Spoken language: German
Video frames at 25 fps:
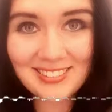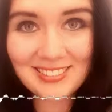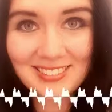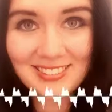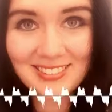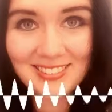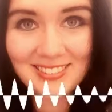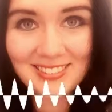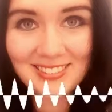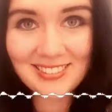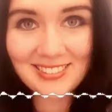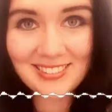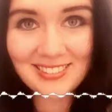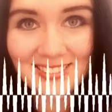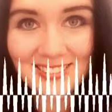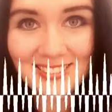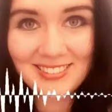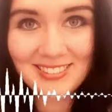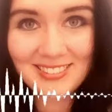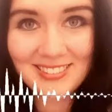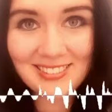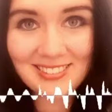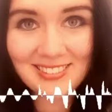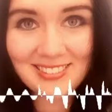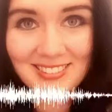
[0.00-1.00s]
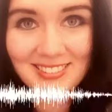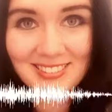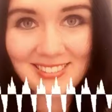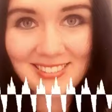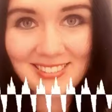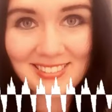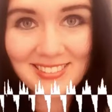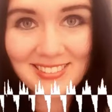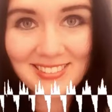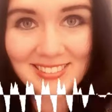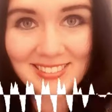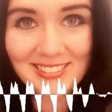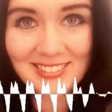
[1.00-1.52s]
wir ihn bewegen, das
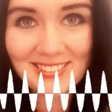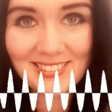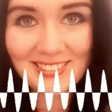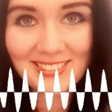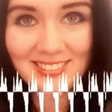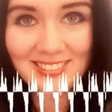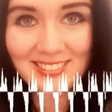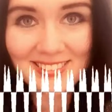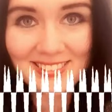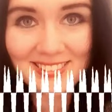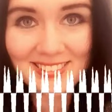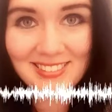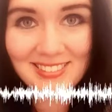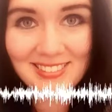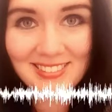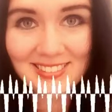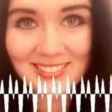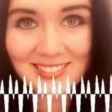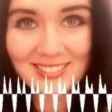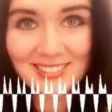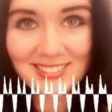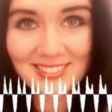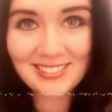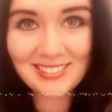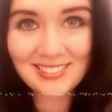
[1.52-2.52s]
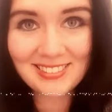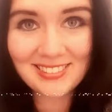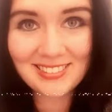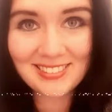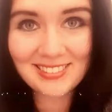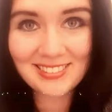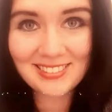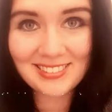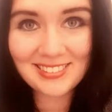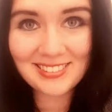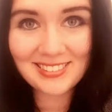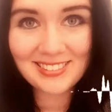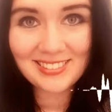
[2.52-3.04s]
kann eine genauso,
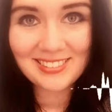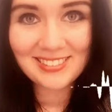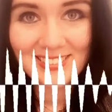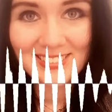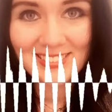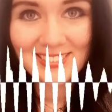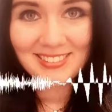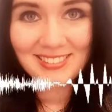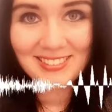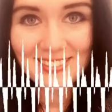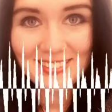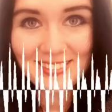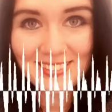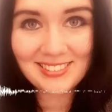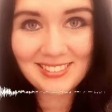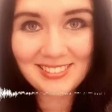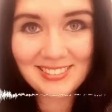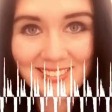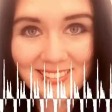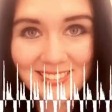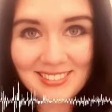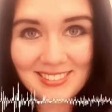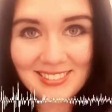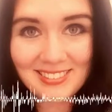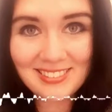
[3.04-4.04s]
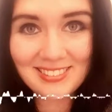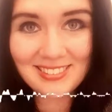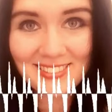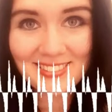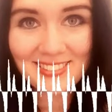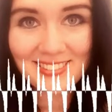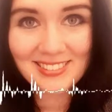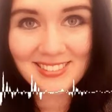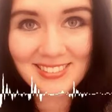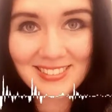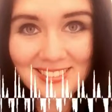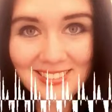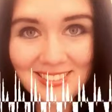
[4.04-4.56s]
wenn nicht sogar
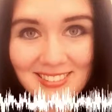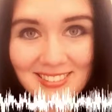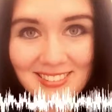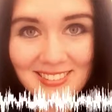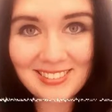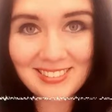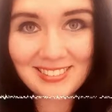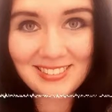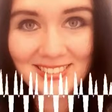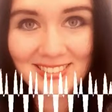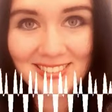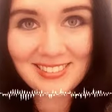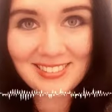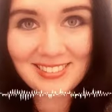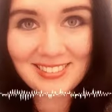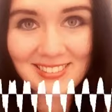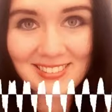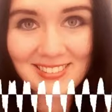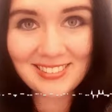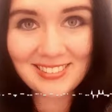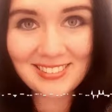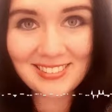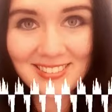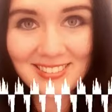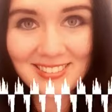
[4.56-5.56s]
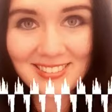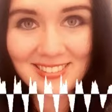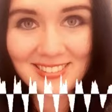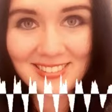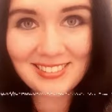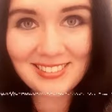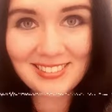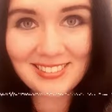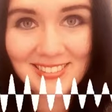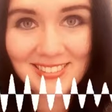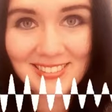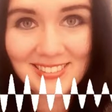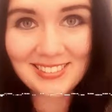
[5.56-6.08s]
stärkere Auswirkung
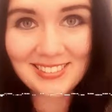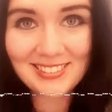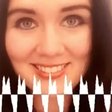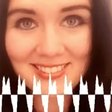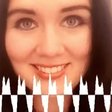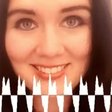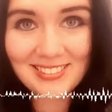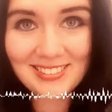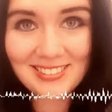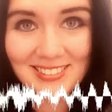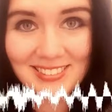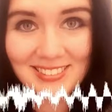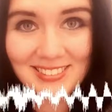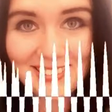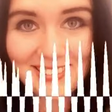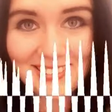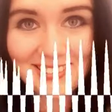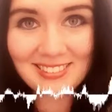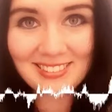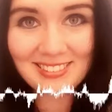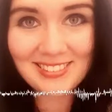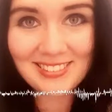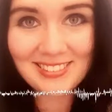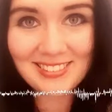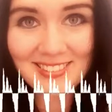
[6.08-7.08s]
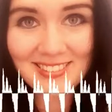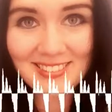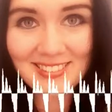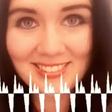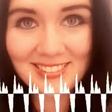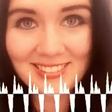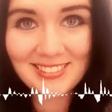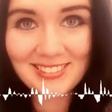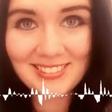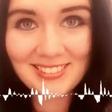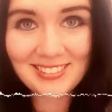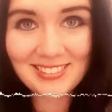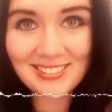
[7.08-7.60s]
auf unsere
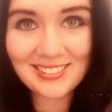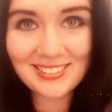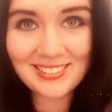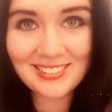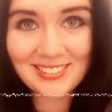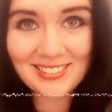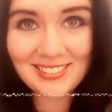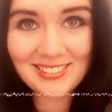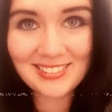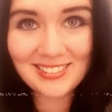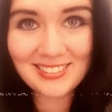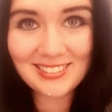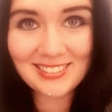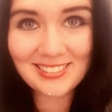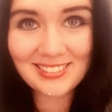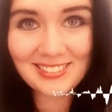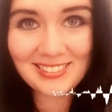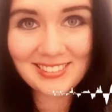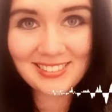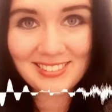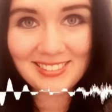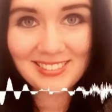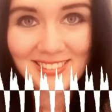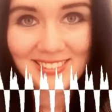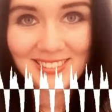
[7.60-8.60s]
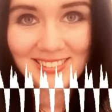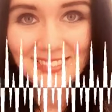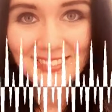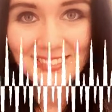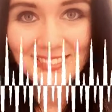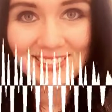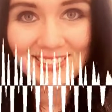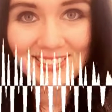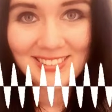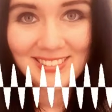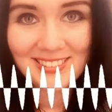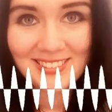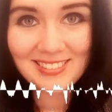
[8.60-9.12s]
Persönlichkeit, auf unser
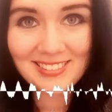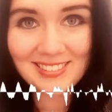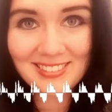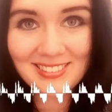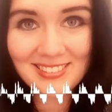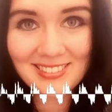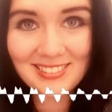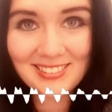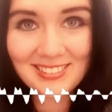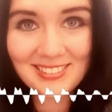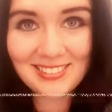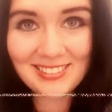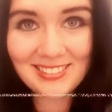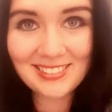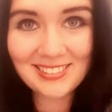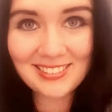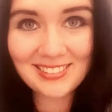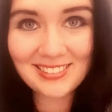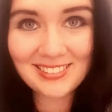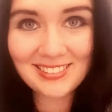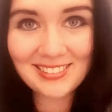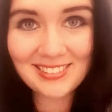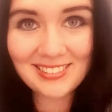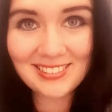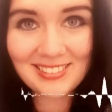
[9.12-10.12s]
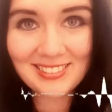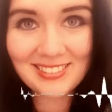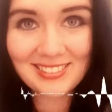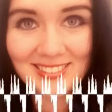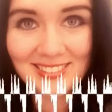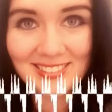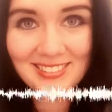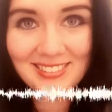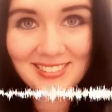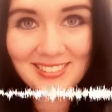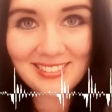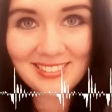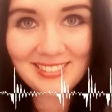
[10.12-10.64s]
Leben, auf die
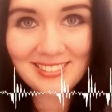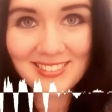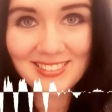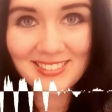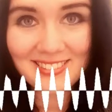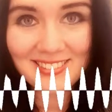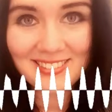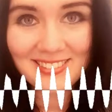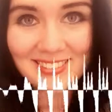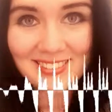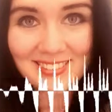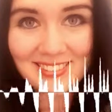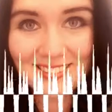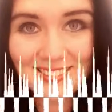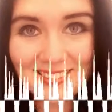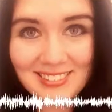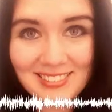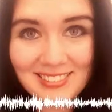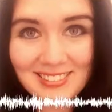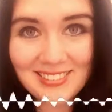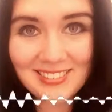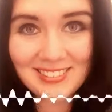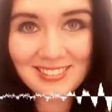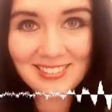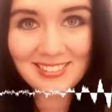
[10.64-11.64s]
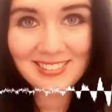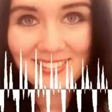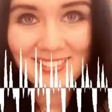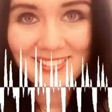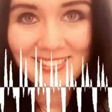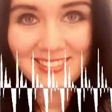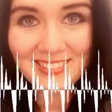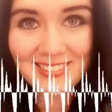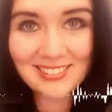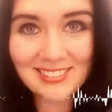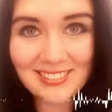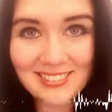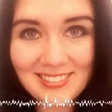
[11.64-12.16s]
ganze Art und Weise, wie
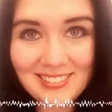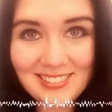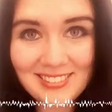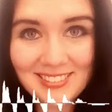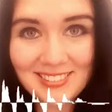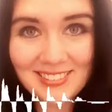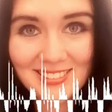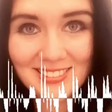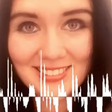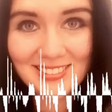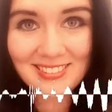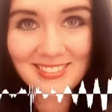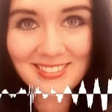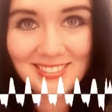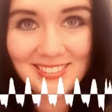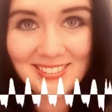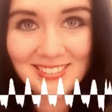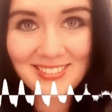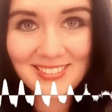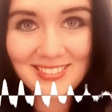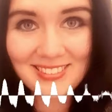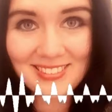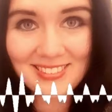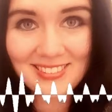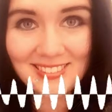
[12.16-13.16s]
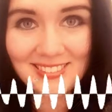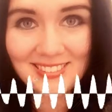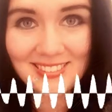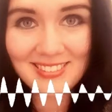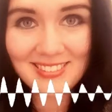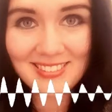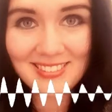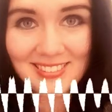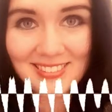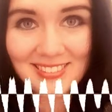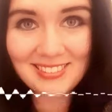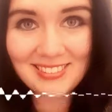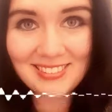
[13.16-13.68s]
wir auch mit anderen Menschen
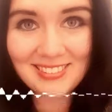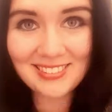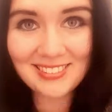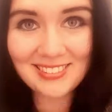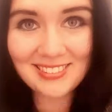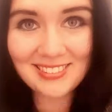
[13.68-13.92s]
umgehen,